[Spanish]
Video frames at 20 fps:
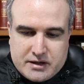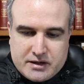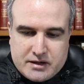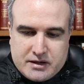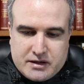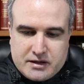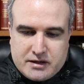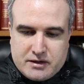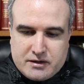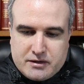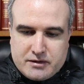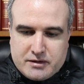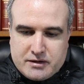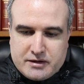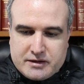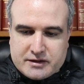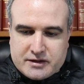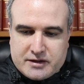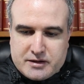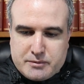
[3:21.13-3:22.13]
eh,
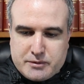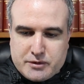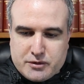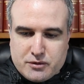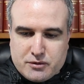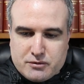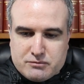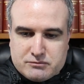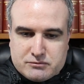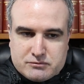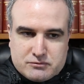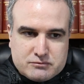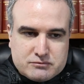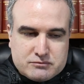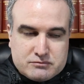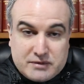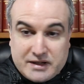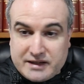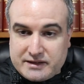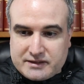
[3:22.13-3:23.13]
escribió
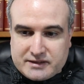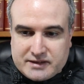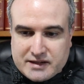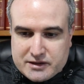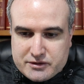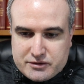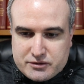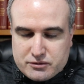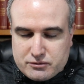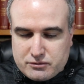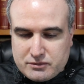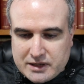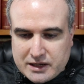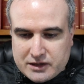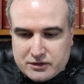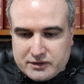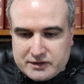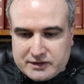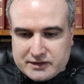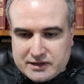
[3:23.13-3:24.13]
un ensayo, un
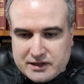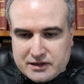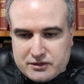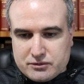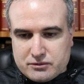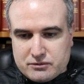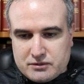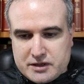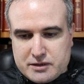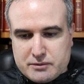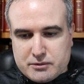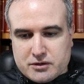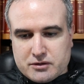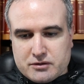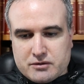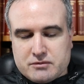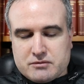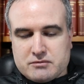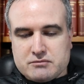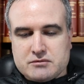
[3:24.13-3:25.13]
largo ensayo, un
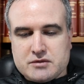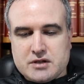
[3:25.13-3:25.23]
libro,